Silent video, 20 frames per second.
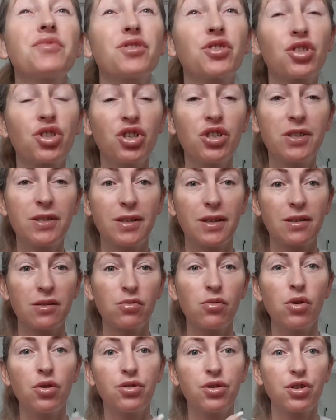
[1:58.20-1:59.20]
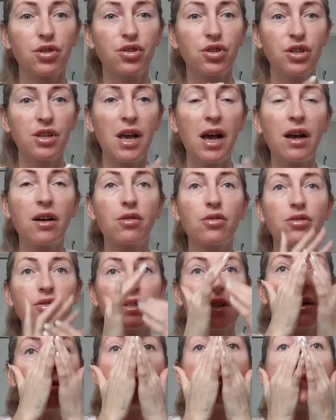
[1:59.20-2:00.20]
300 e, zł czy jakoś
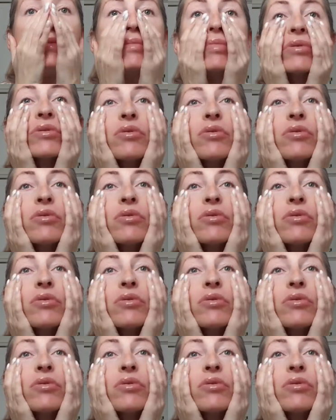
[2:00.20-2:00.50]
tam